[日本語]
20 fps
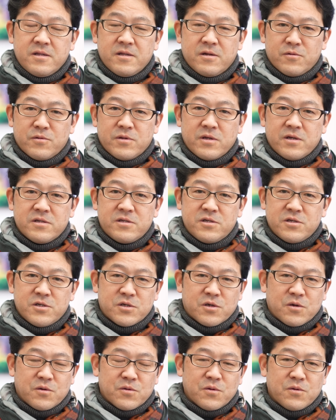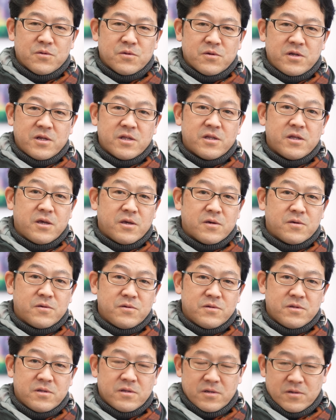なので知識をどんどん入れてい
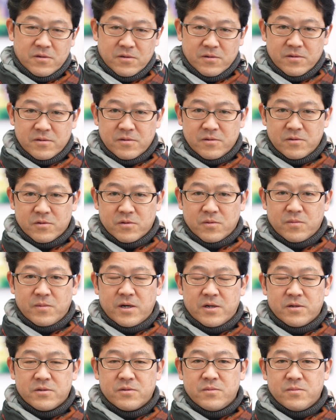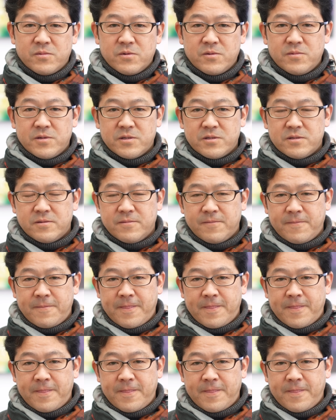くっていうこともあると思います。